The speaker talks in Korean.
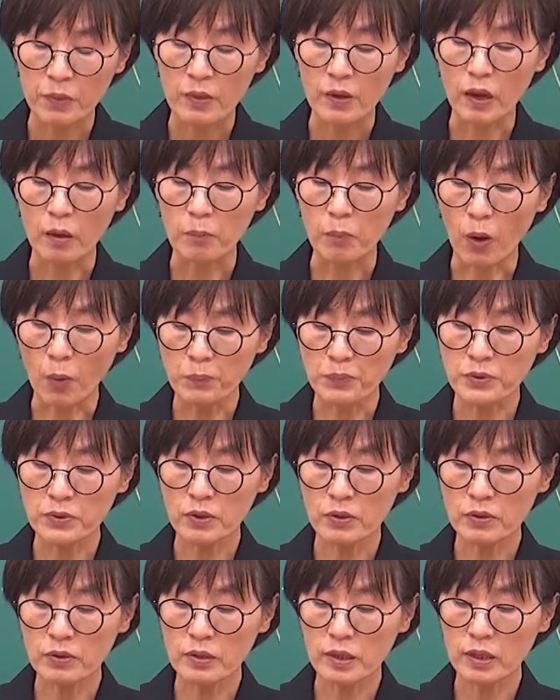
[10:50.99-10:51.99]
자,
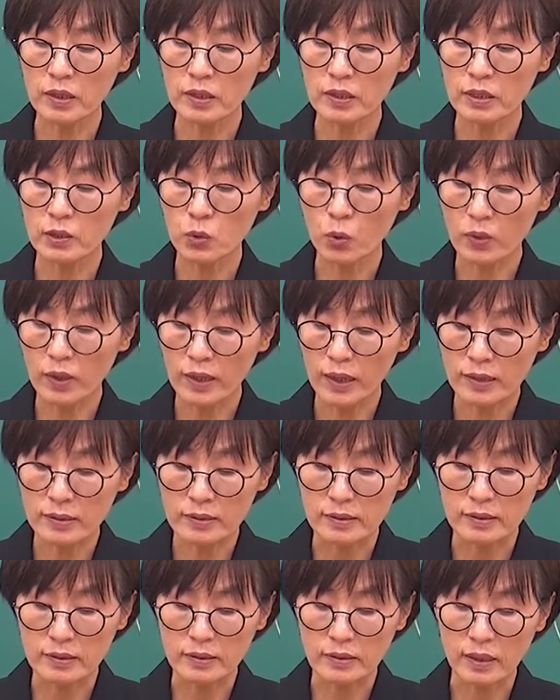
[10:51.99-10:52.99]
법정 대리인이
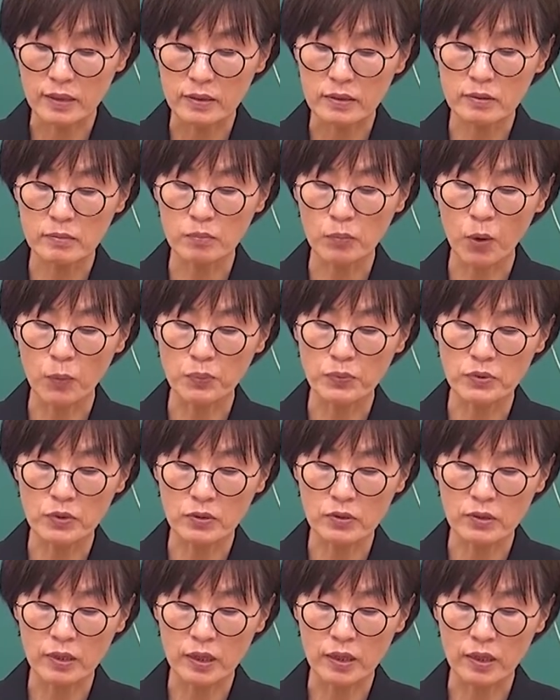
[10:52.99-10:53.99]
동행했을 때는
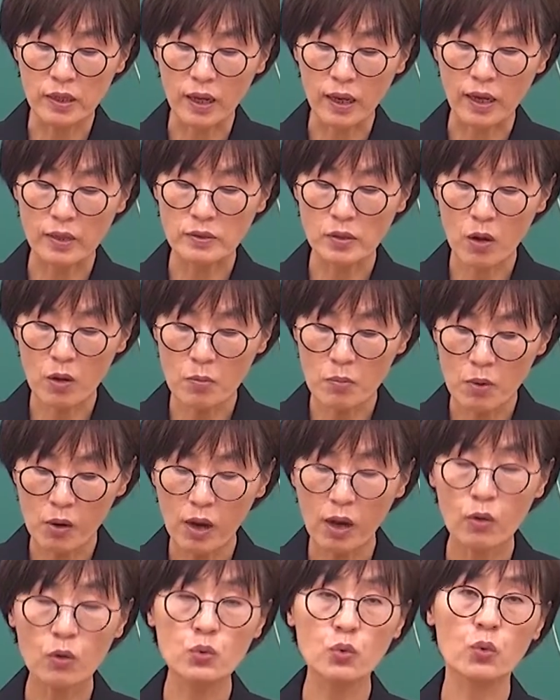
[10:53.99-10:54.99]
법정 대리인에게
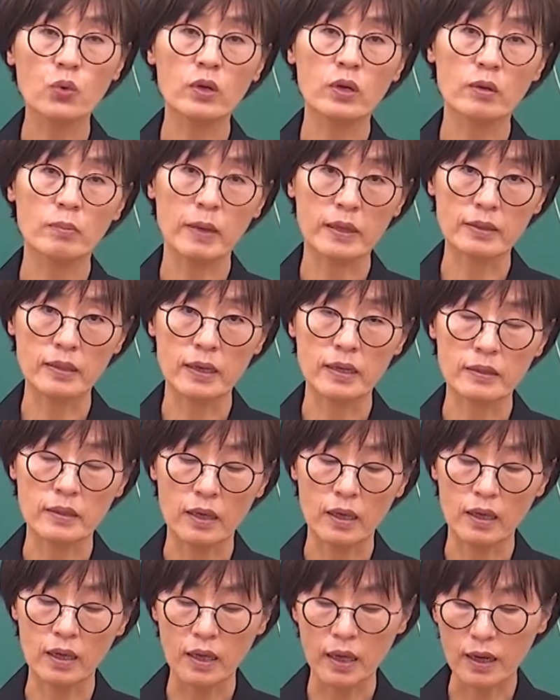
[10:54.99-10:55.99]
설명하고 동의를 받아야
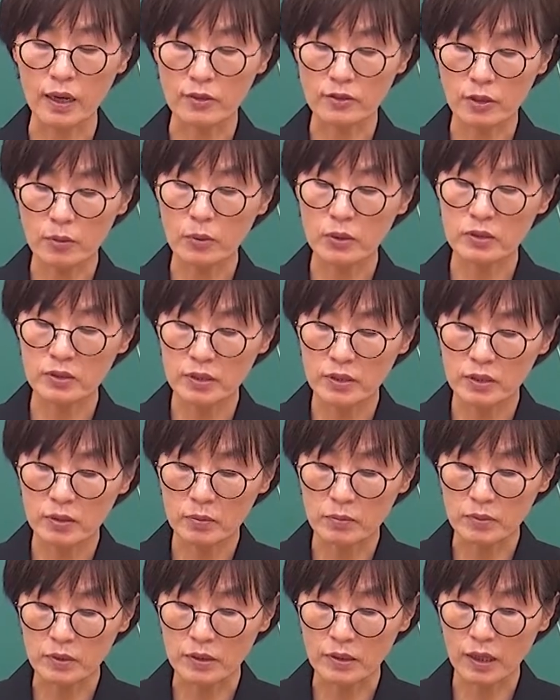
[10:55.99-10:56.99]
돼. 아까 설명드린
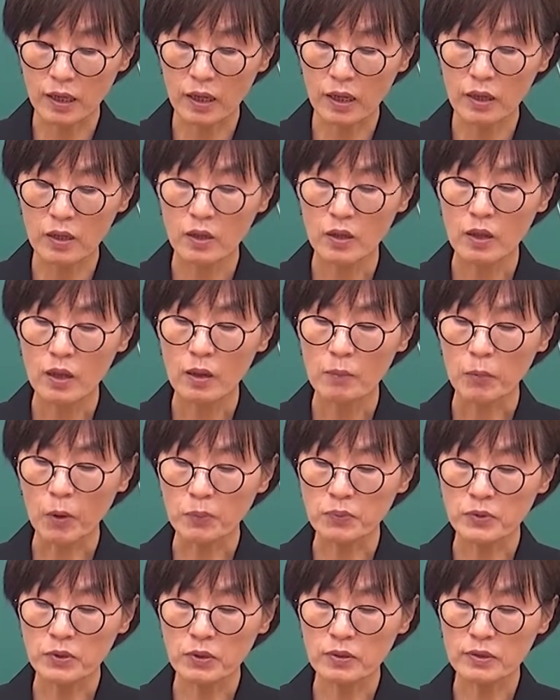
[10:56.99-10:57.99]
겁니다.
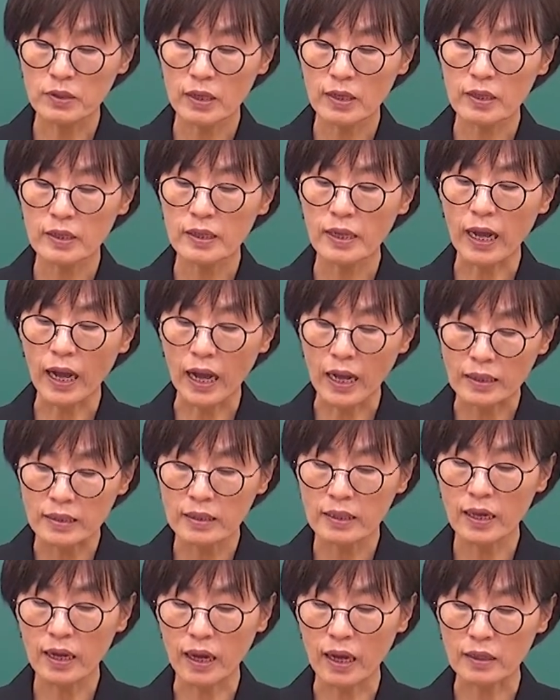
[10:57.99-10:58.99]
법정 대리인이
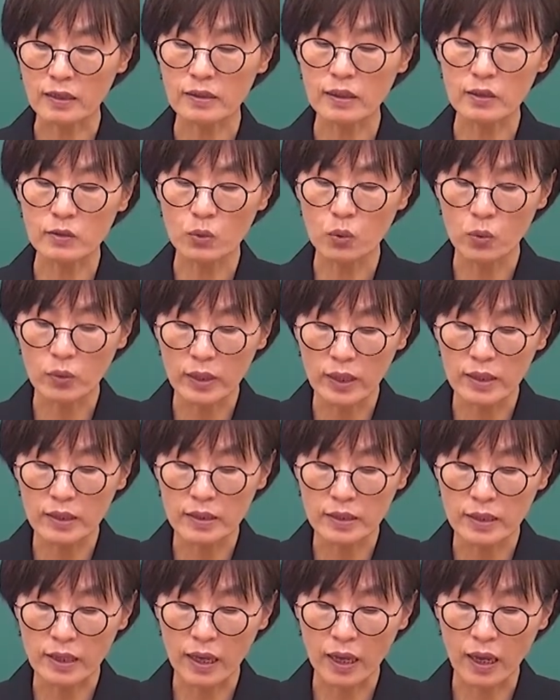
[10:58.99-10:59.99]
아니야. 그냥
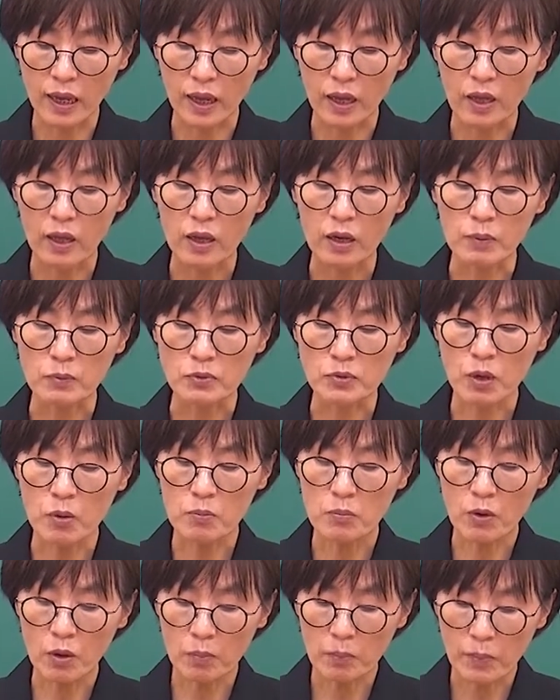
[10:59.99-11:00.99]
동행인이야. 그럼
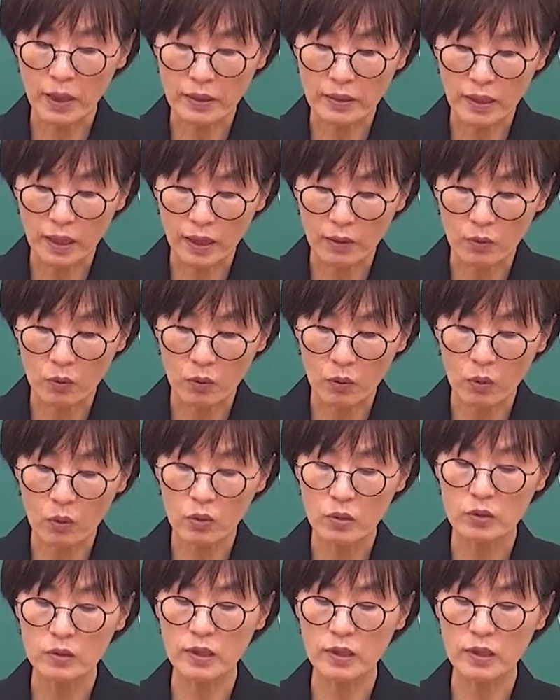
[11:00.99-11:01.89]
설명만 하고